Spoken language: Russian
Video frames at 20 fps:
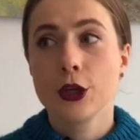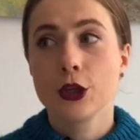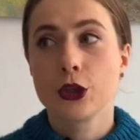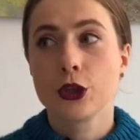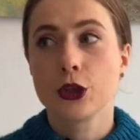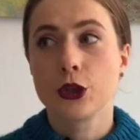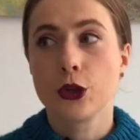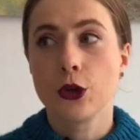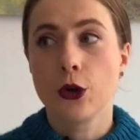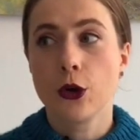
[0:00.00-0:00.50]

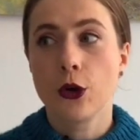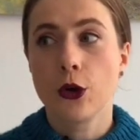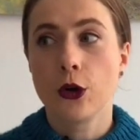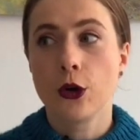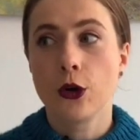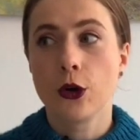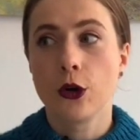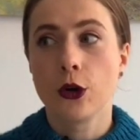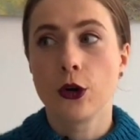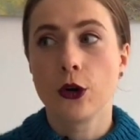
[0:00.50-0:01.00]

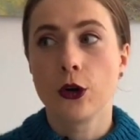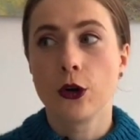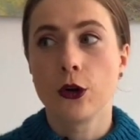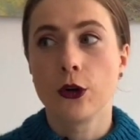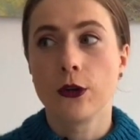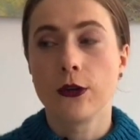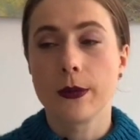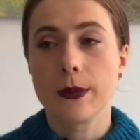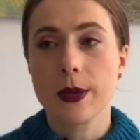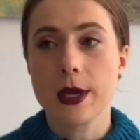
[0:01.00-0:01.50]
что,
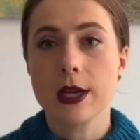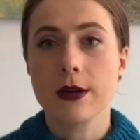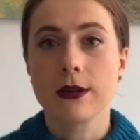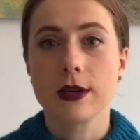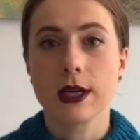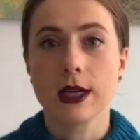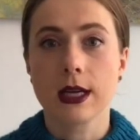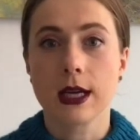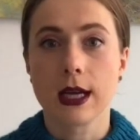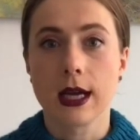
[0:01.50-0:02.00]
э,
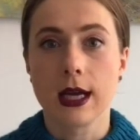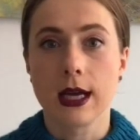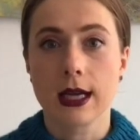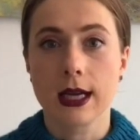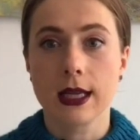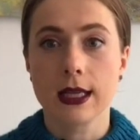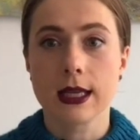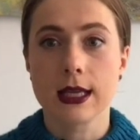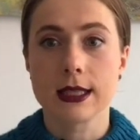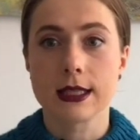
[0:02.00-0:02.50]
во-первых,
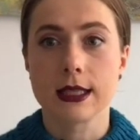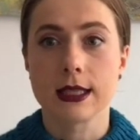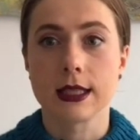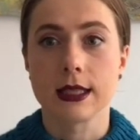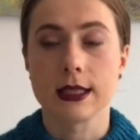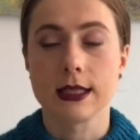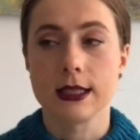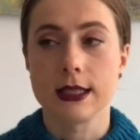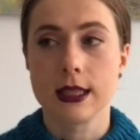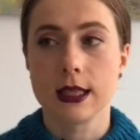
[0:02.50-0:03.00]

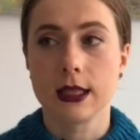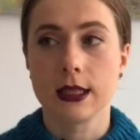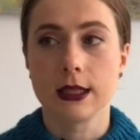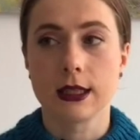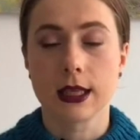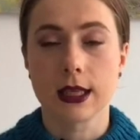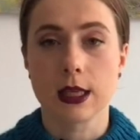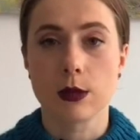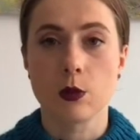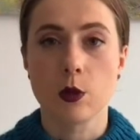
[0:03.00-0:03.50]
органайзер сделан
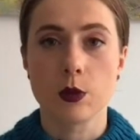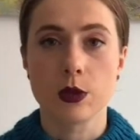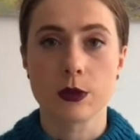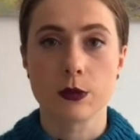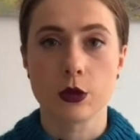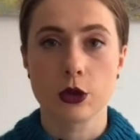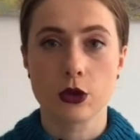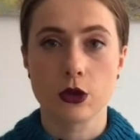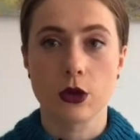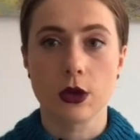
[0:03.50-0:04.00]
таким
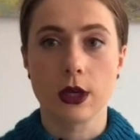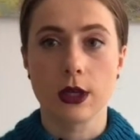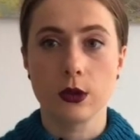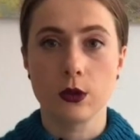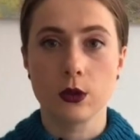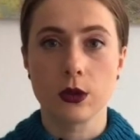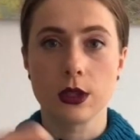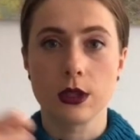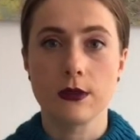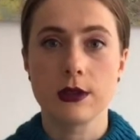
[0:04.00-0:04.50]
образом, что
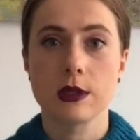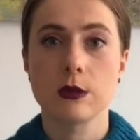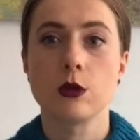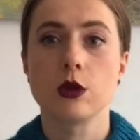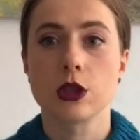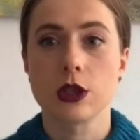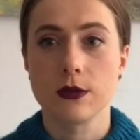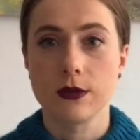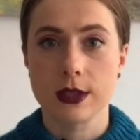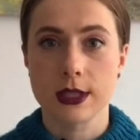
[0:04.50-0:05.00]
оттуда
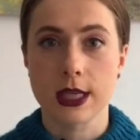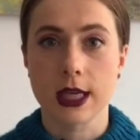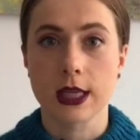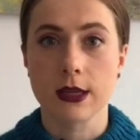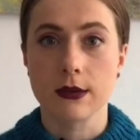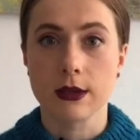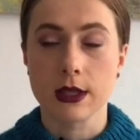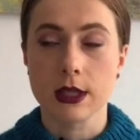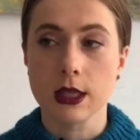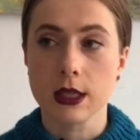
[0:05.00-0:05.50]
невозможно
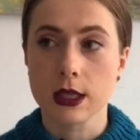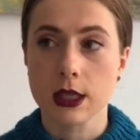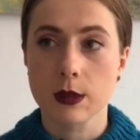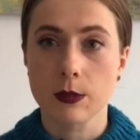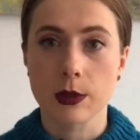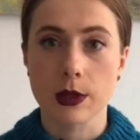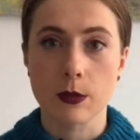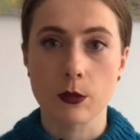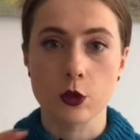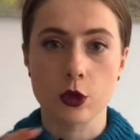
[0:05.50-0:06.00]
вытягивать нитки,
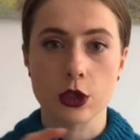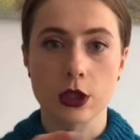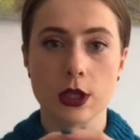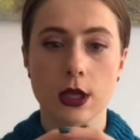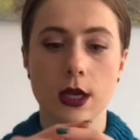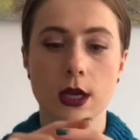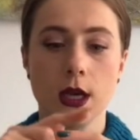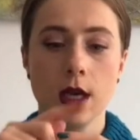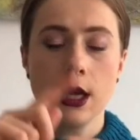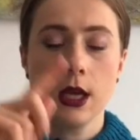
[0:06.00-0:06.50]
потому
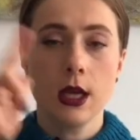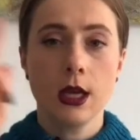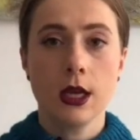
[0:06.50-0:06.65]
что